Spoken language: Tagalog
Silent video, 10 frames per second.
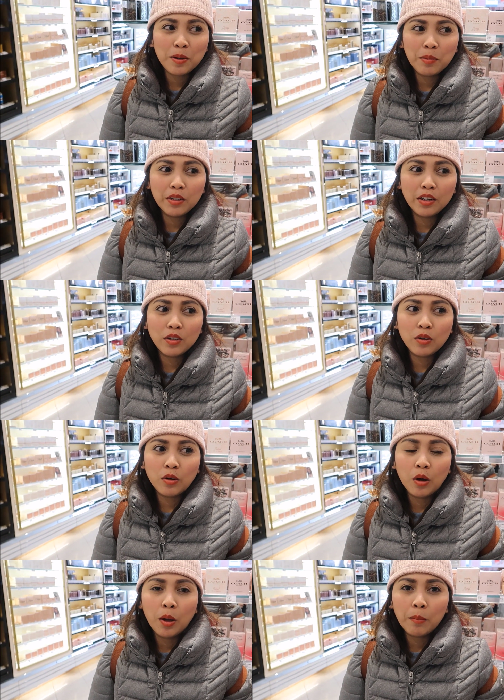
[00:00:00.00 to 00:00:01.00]
kaibigan
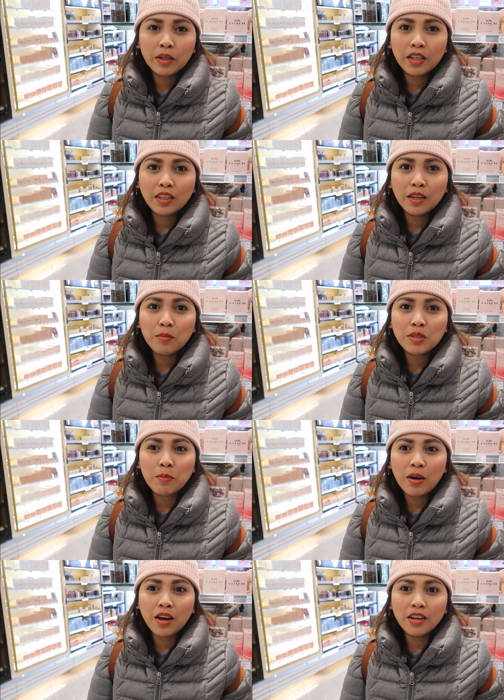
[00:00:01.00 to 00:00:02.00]
ko. Pagdating namin
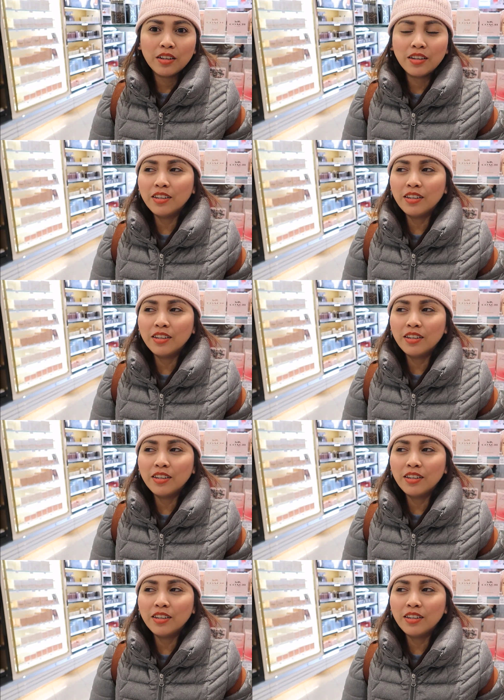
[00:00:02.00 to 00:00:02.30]
sa bahay,